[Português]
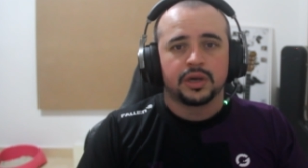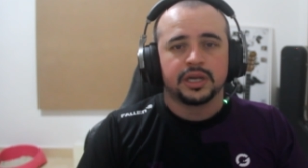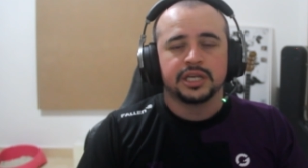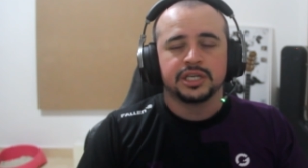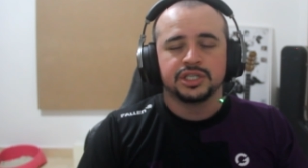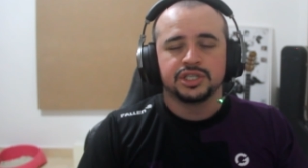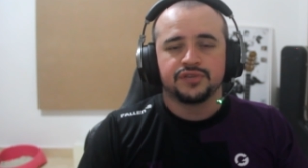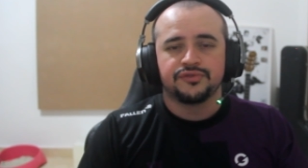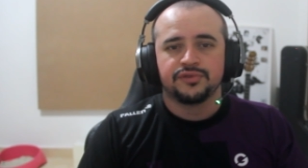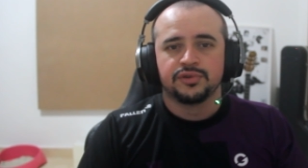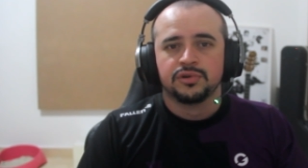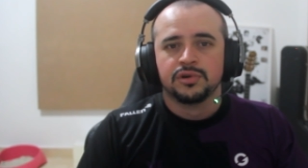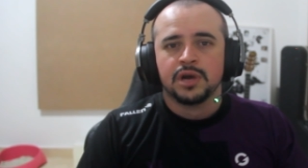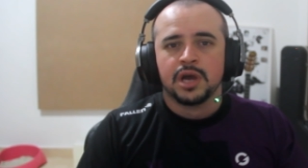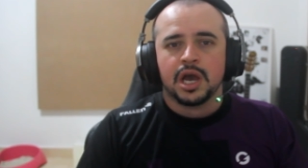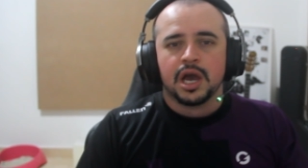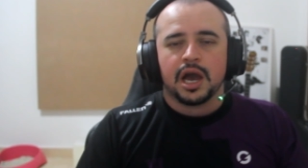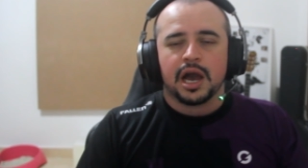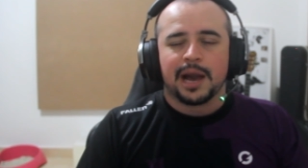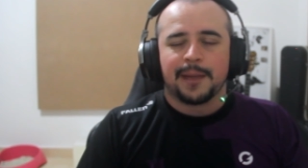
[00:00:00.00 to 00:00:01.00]
Ali a gente viu
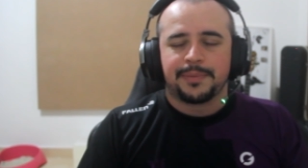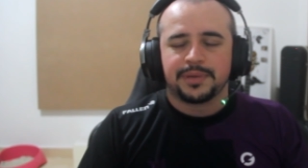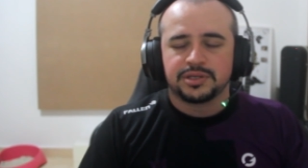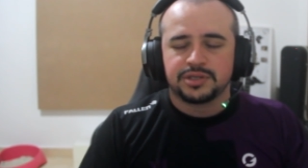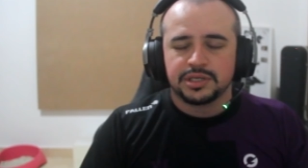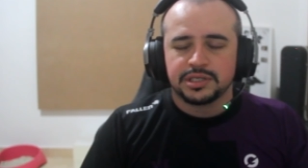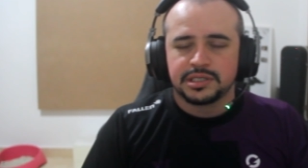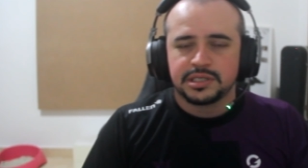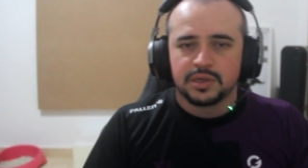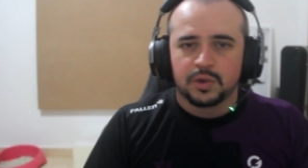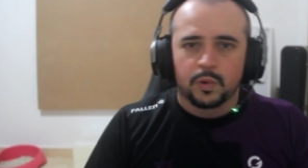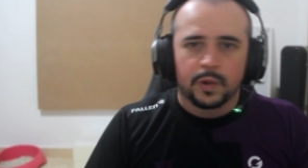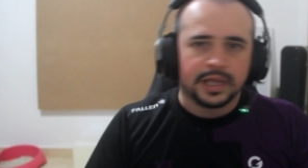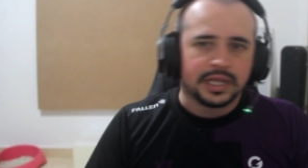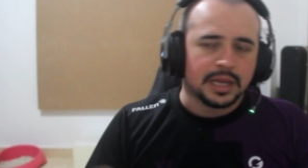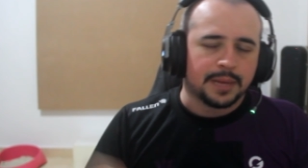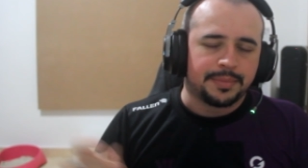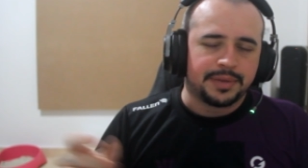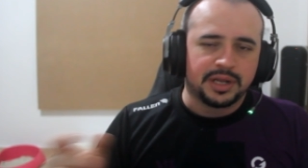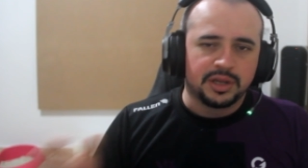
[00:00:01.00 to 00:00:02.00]
a
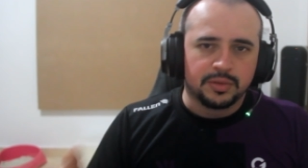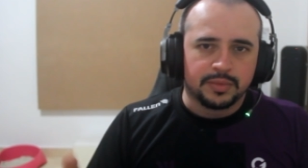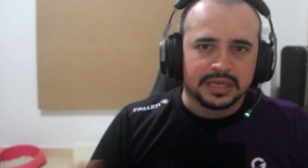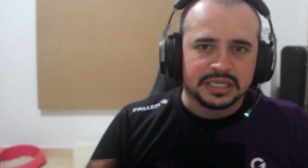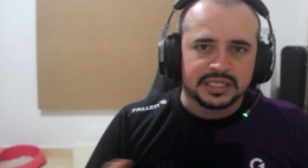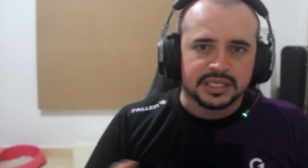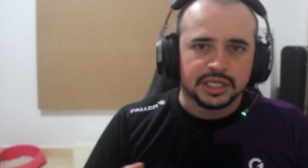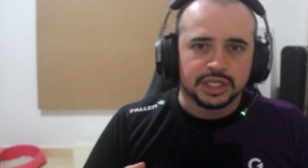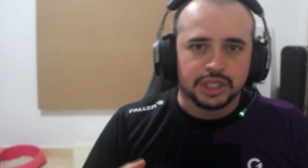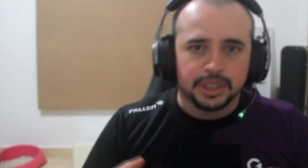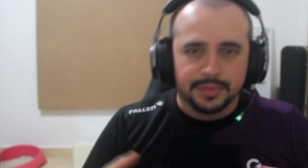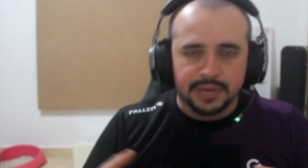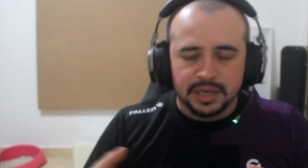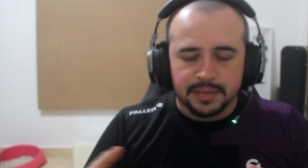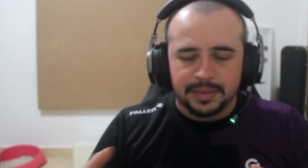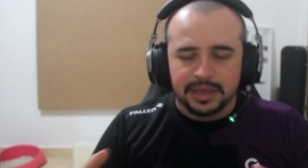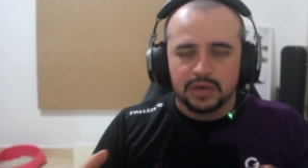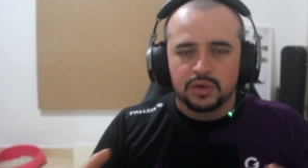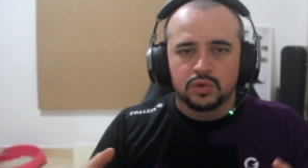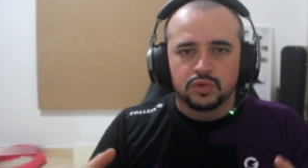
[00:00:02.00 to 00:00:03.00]
P250 abrindo bastante, a mira
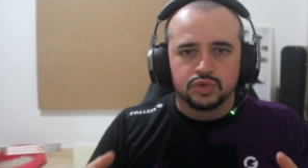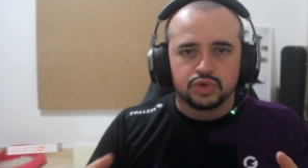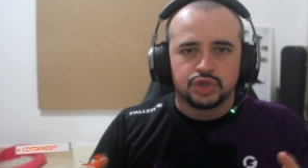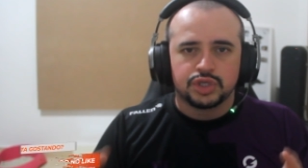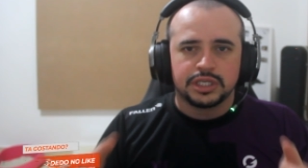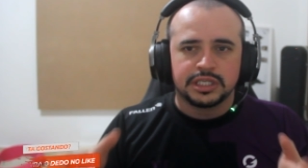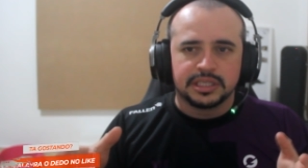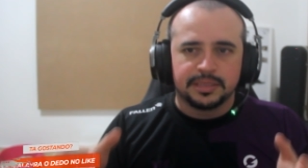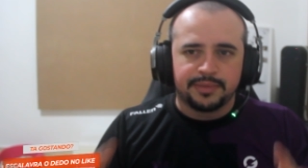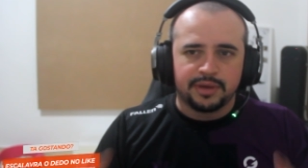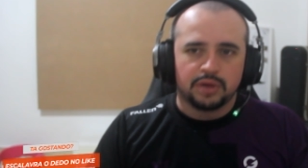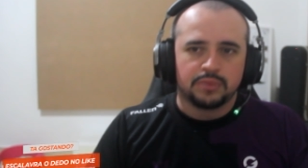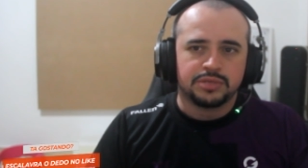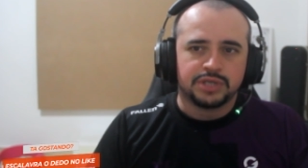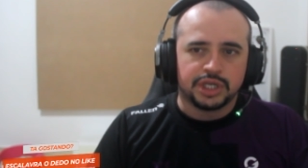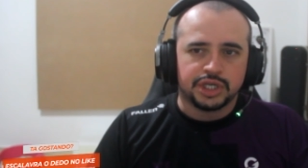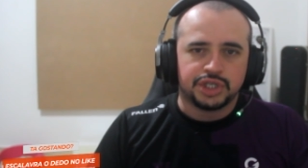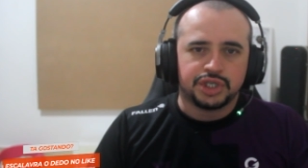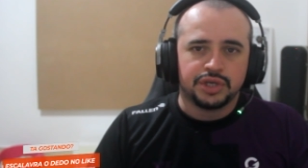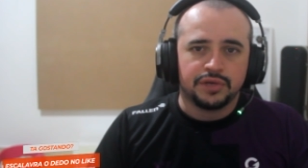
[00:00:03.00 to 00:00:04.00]
bem concisa, bem
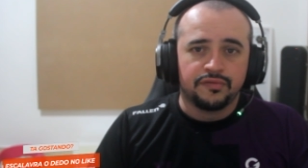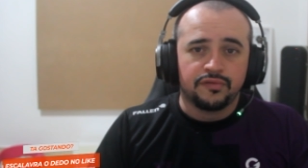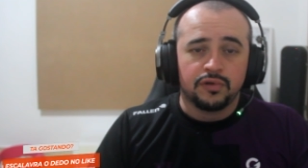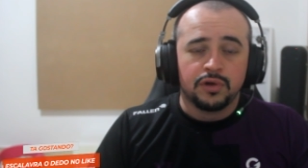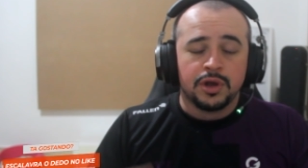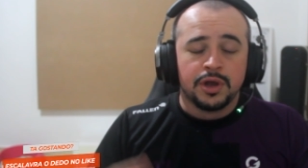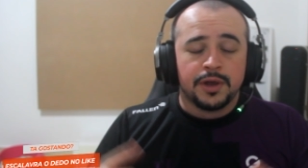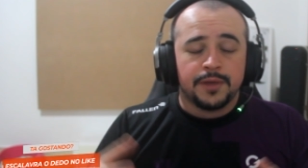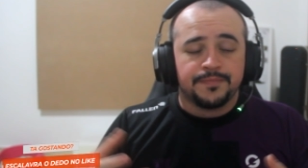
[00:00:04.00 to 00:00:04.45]
objetivo.